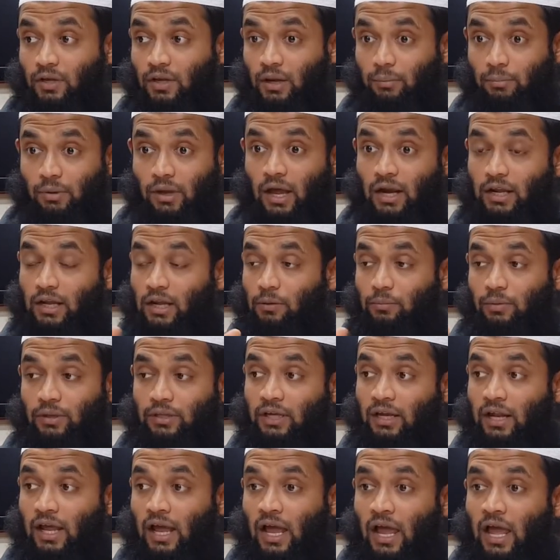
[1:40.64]
நம்பிகார்கள்
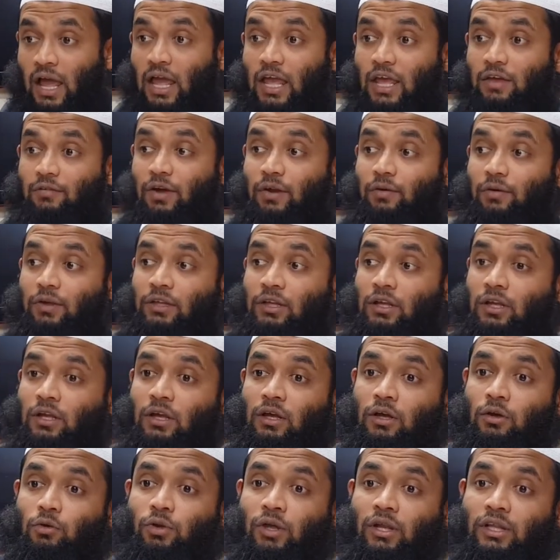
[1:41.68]
மத்தியில் இவர் வந்து
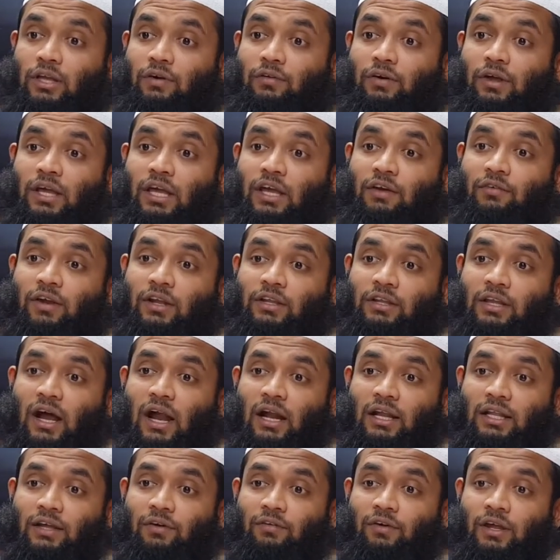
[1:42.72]
உயர்ந்தவர் இவர்
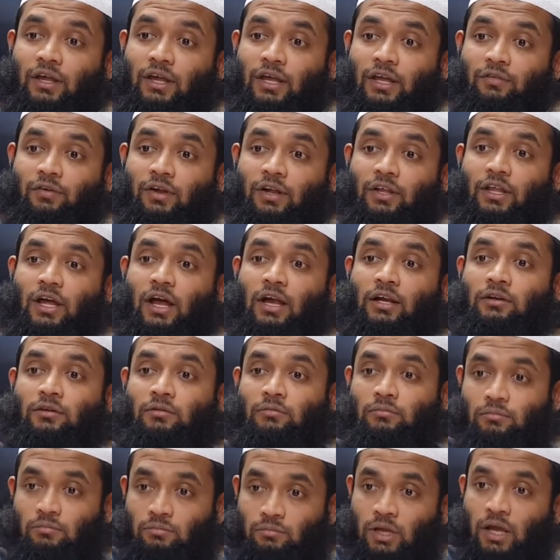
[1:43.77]
தாழ்ந்தவர் இவர் தான்
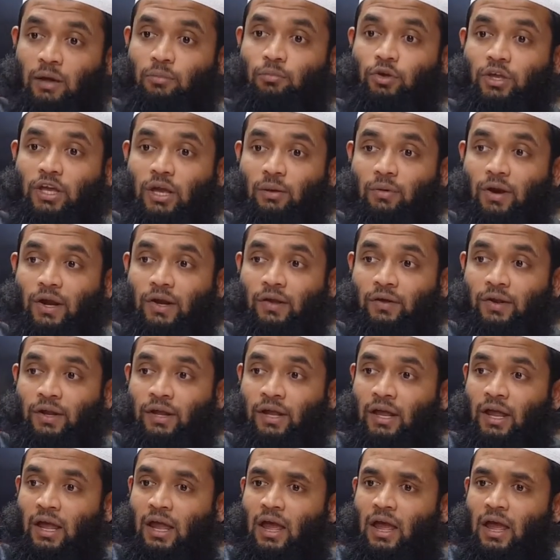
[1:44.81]
மிக முக்கியமானவர்